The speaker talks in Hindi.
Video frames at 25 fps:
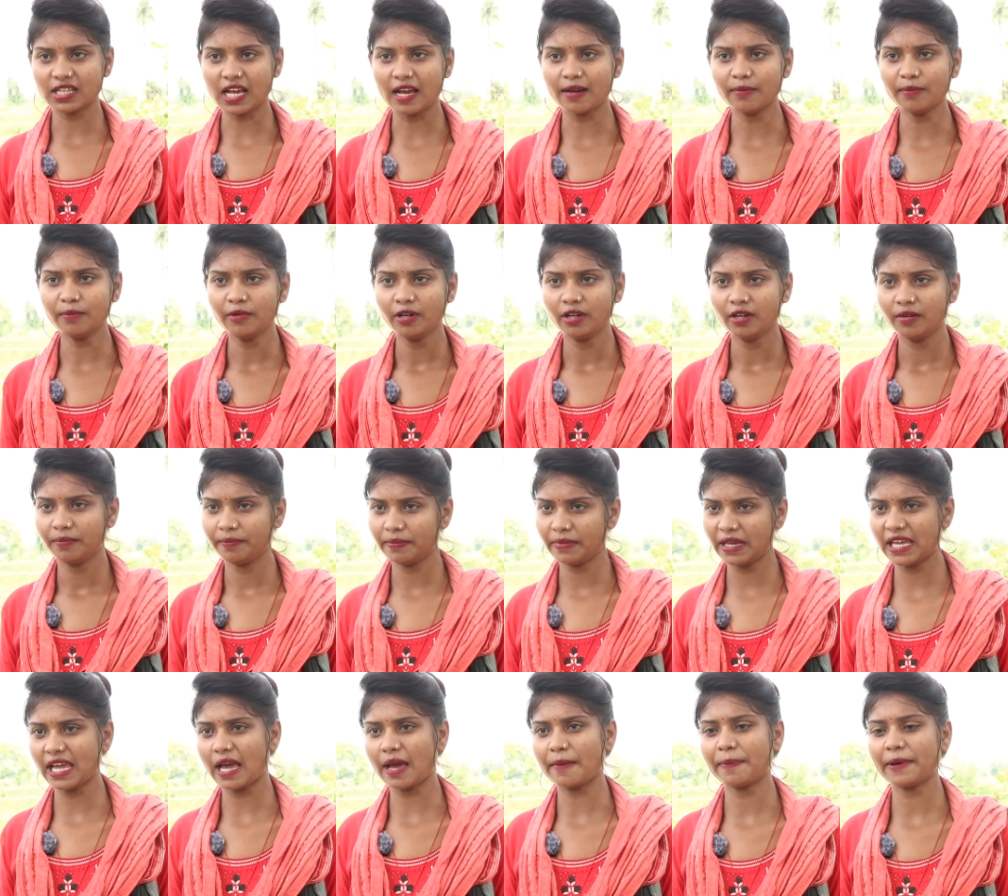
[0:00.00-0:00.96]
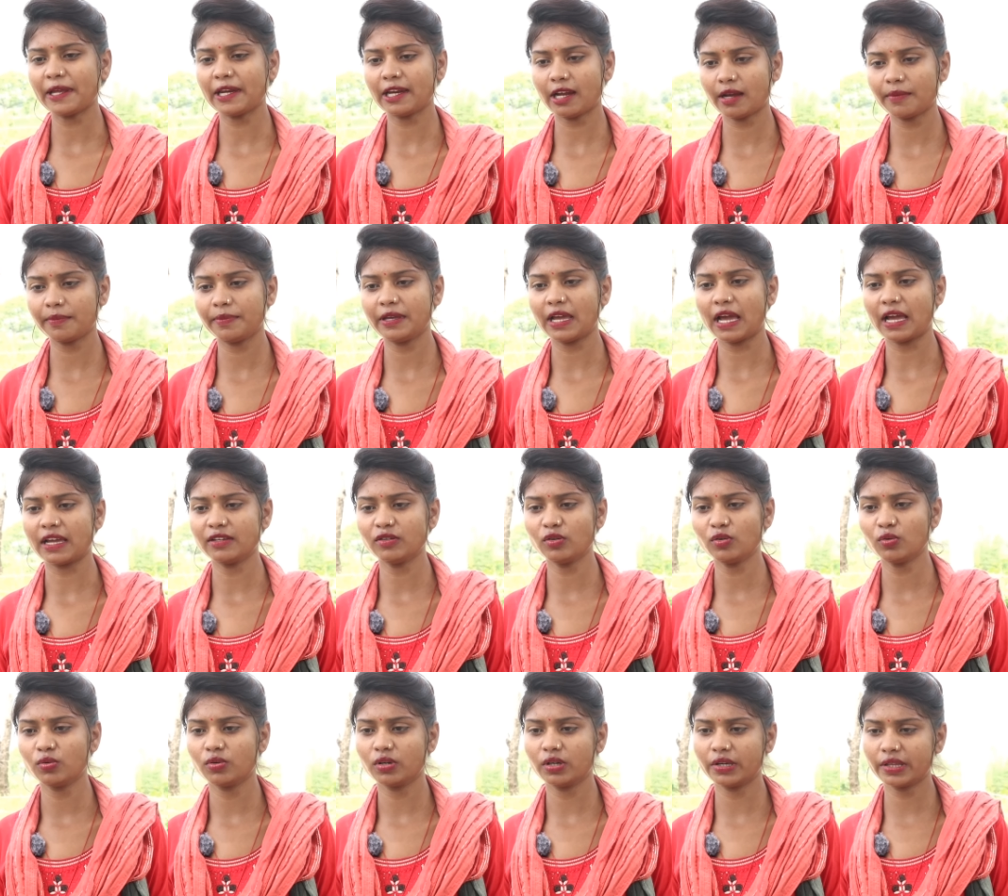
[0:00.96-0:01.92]
साहब मैं यहाँ पर अभी
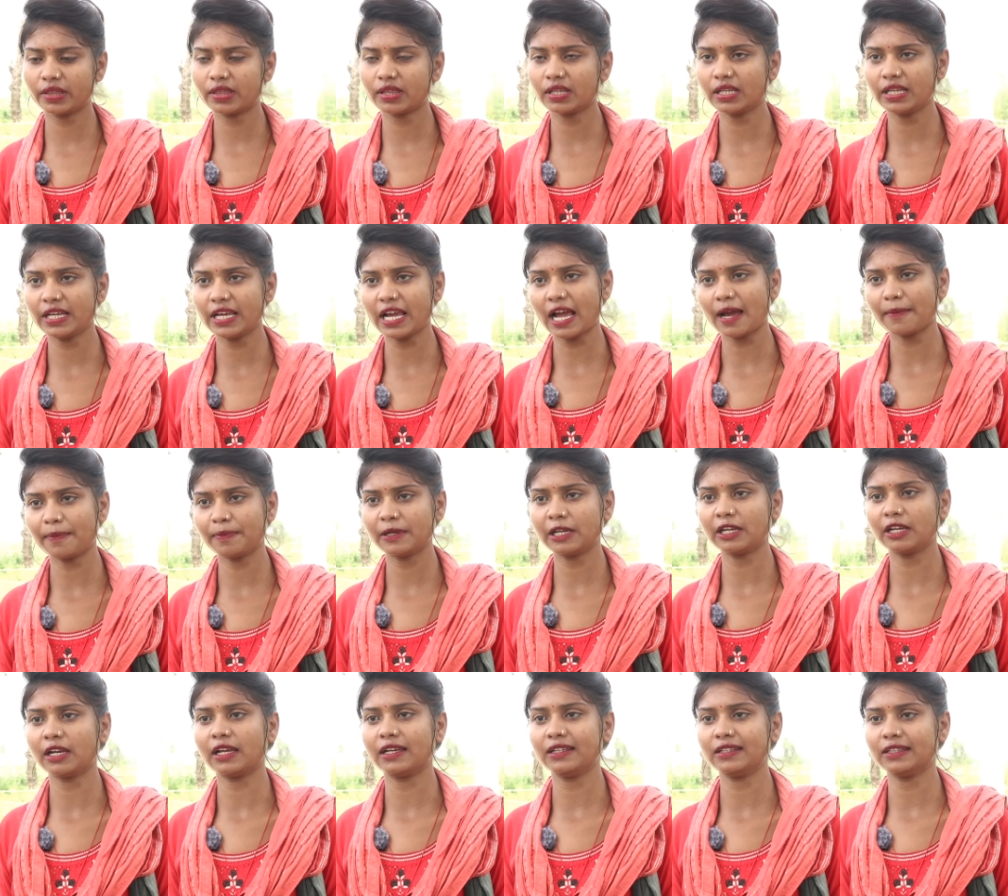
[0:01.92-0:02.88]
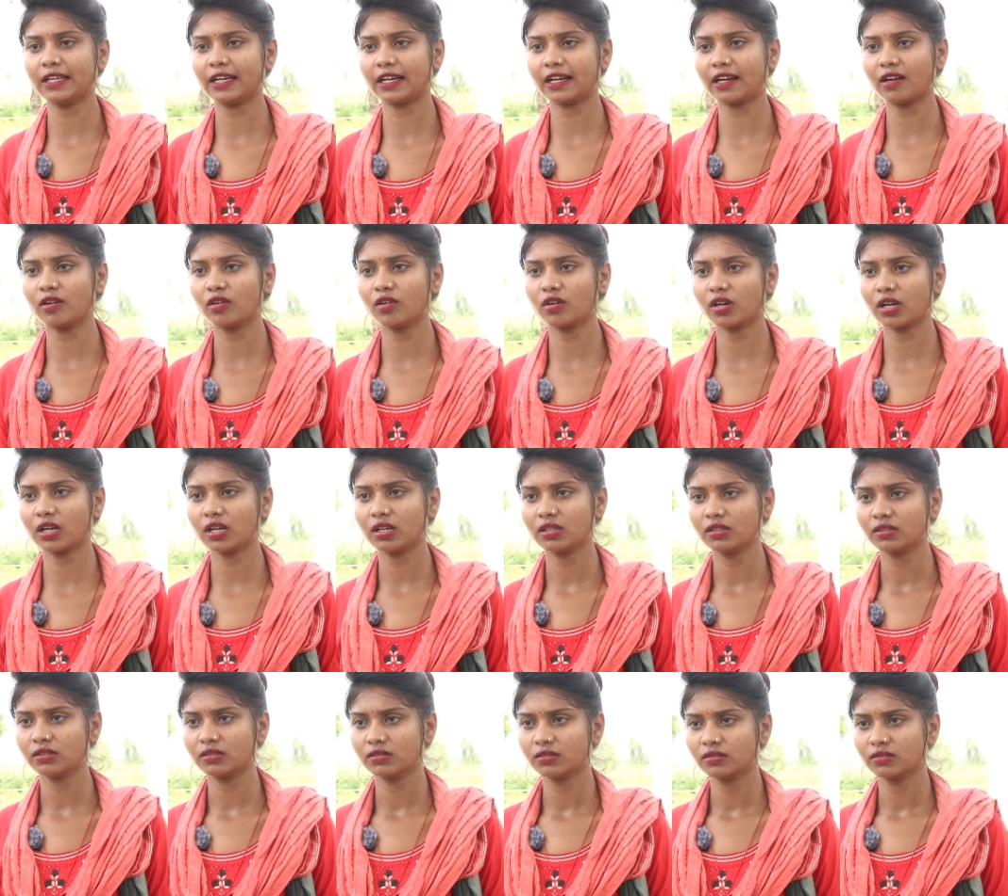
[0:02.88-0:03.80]
आई हूँ इसीलिए आपने नहीं देखा होगा